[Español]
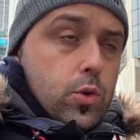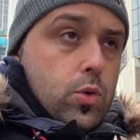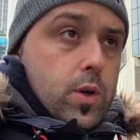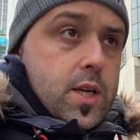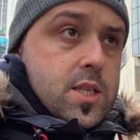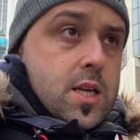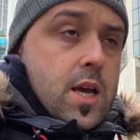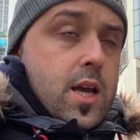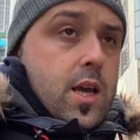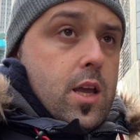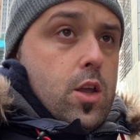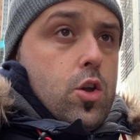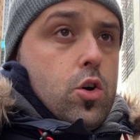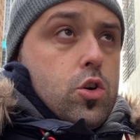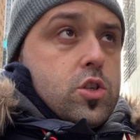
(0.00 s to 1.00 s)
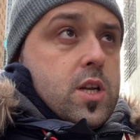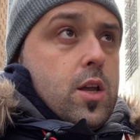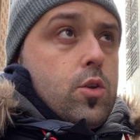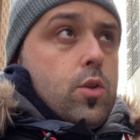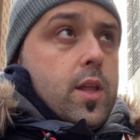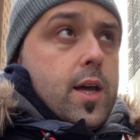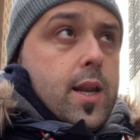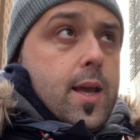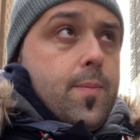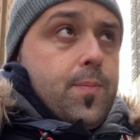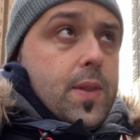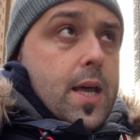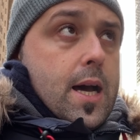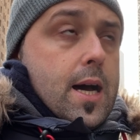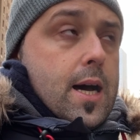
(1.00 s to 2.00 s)
.es y yo os ayudaré
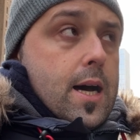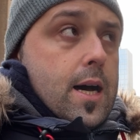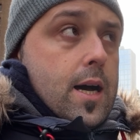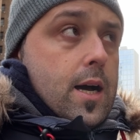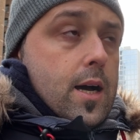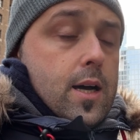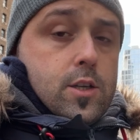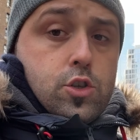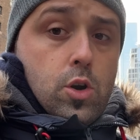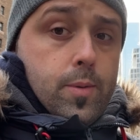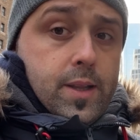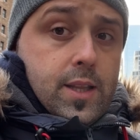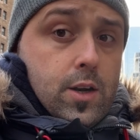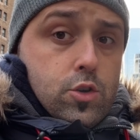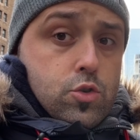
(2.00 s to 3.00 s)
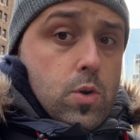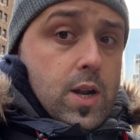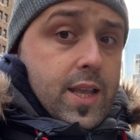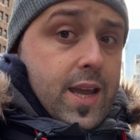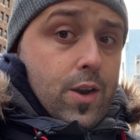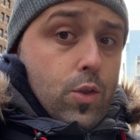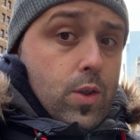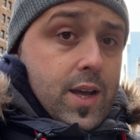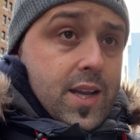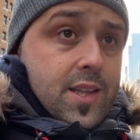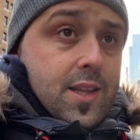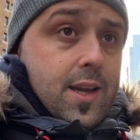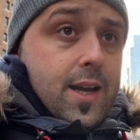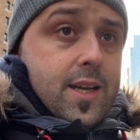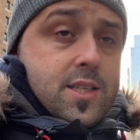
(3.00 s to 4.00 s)
a solventaros cualquier duda que
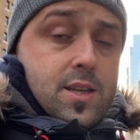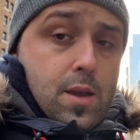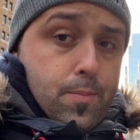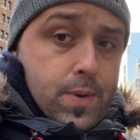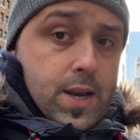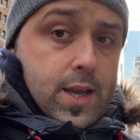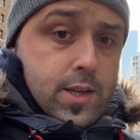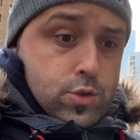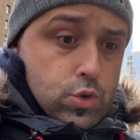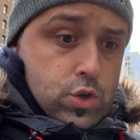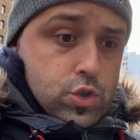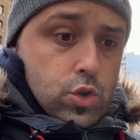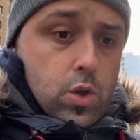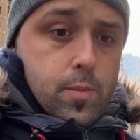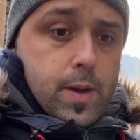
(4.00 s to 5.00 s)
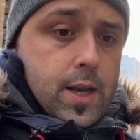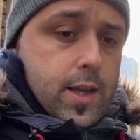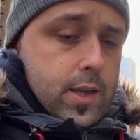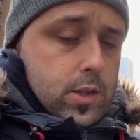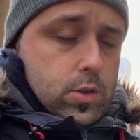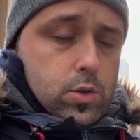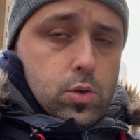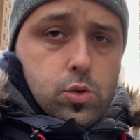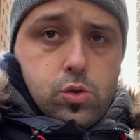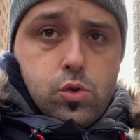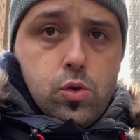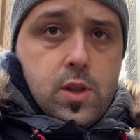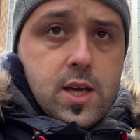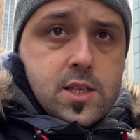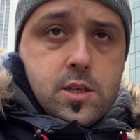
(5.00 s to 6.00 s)
tengáis, que para eso estoy, ¿vale?
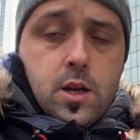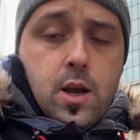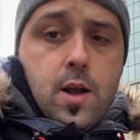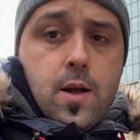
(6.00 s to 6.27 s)
Dudas